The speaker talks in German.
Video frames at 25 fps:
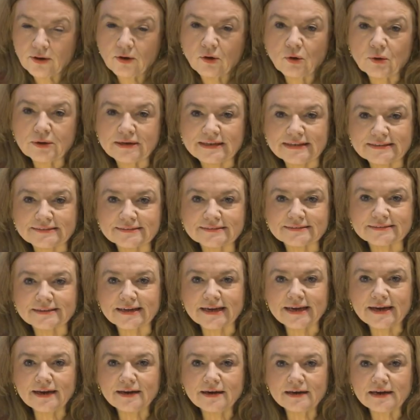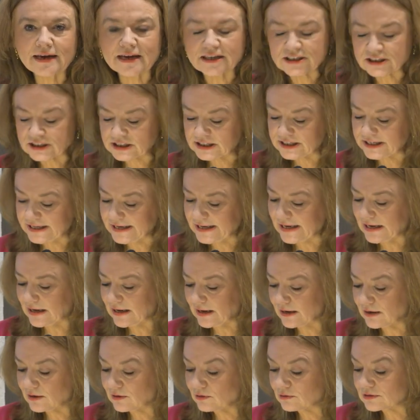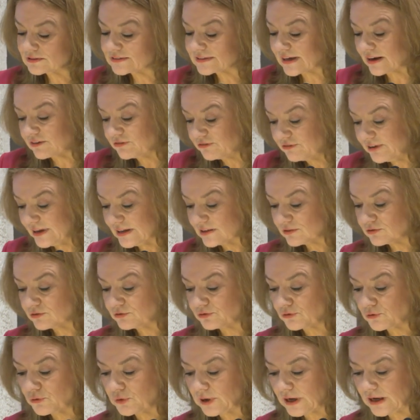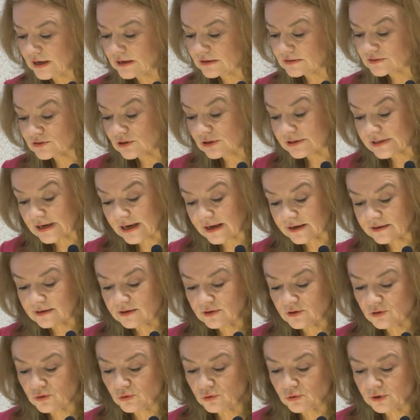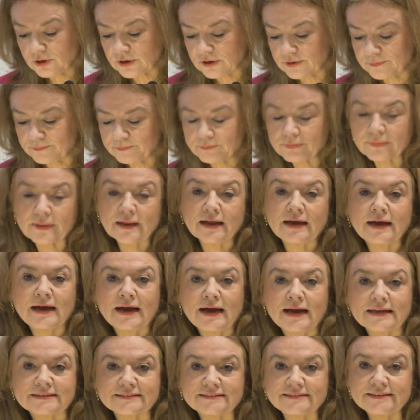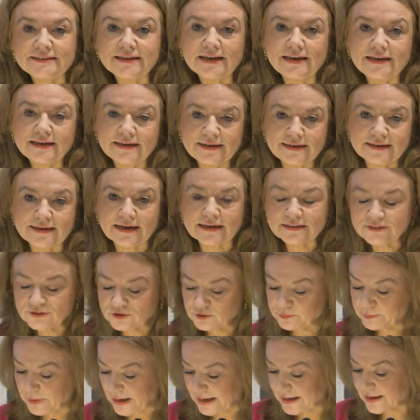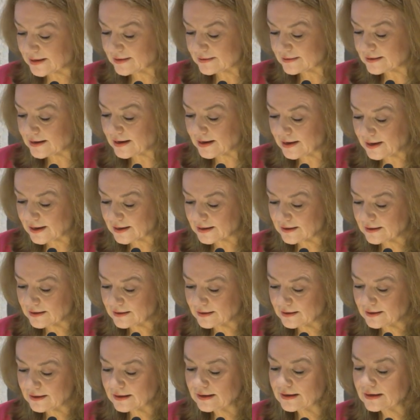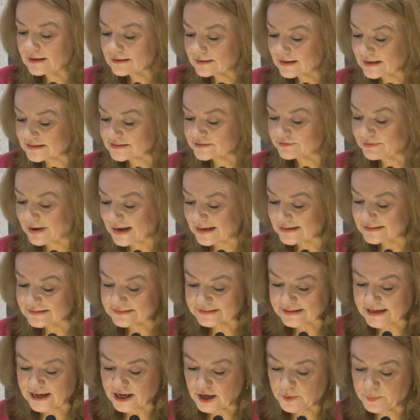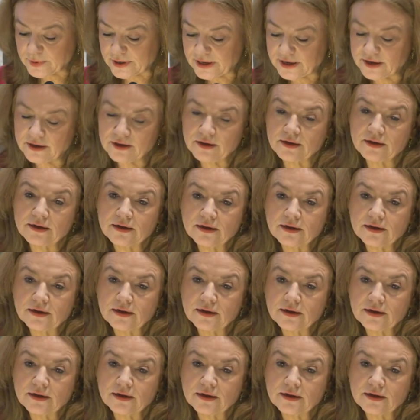Und dieses Ringen nach Stil und sein viel zu früher Soldatentod hat sicherlich dazu beigetragen, dass Weisgerber,